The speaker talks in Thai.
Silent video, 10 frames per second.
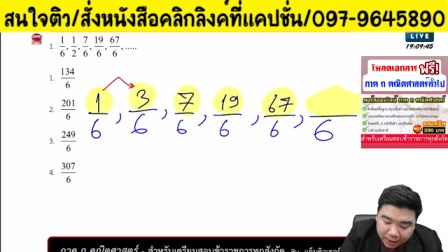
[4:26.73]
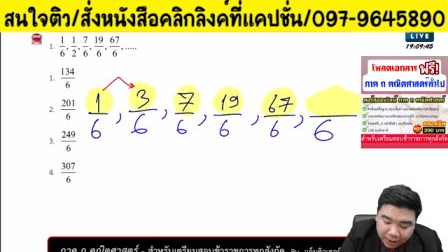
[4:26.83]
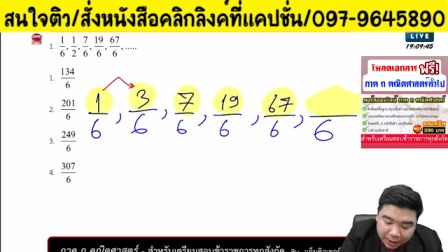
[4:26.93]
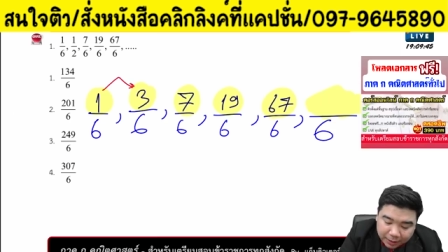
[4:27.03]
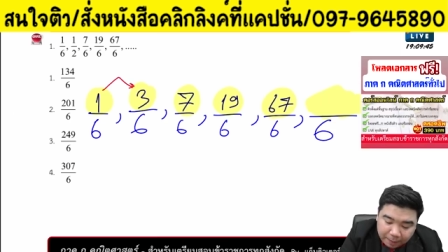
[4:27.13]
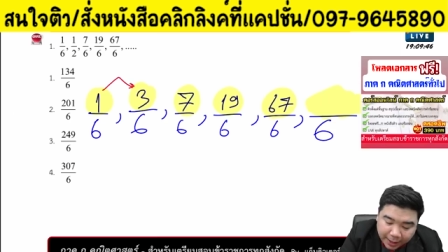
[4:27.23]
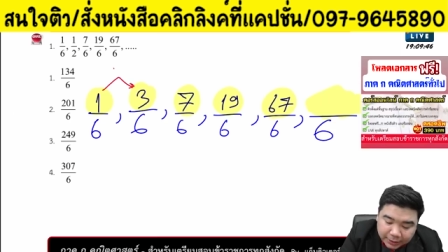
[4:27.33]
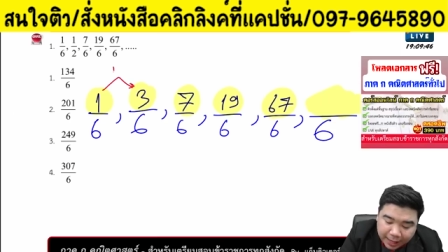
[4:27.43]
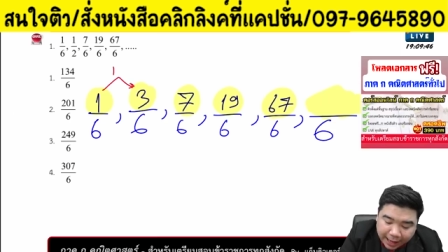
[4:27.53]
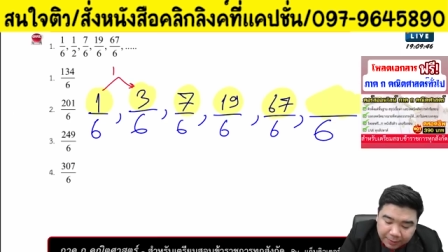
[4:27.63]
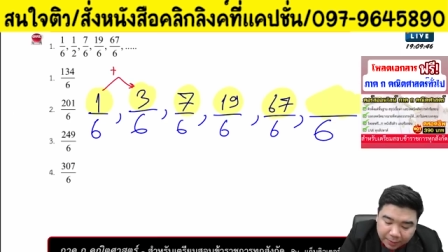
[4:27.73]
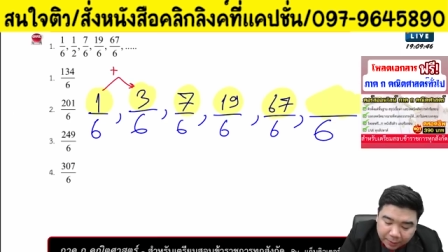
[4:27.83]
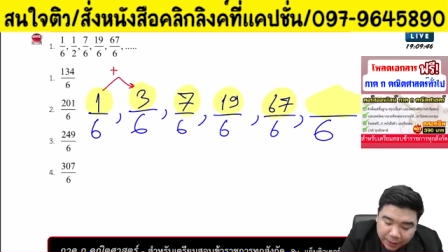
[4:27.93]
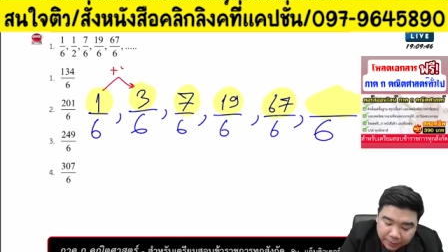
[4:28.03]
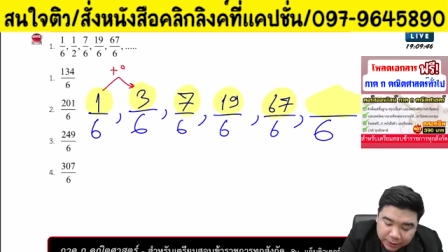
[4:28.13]
หนึ่งไปสามเนี่ยมัน
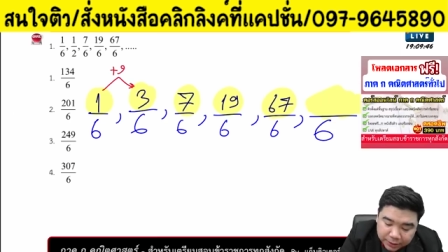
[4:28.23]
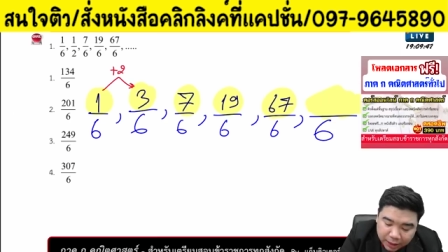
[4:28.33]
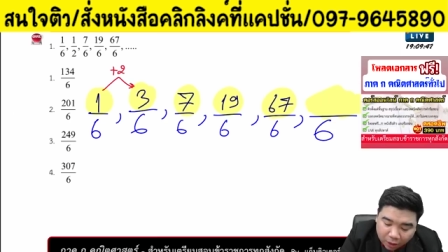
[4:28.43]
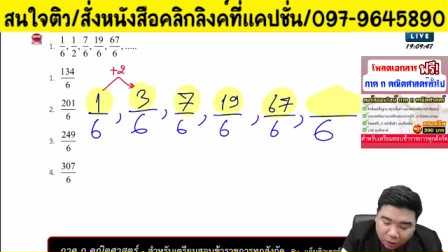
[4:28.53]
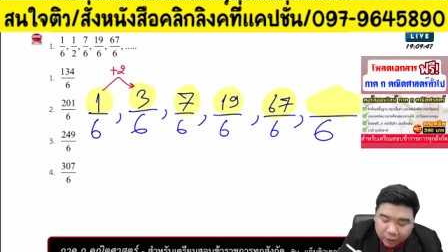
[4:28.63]
เพิ่มขึ้นสอง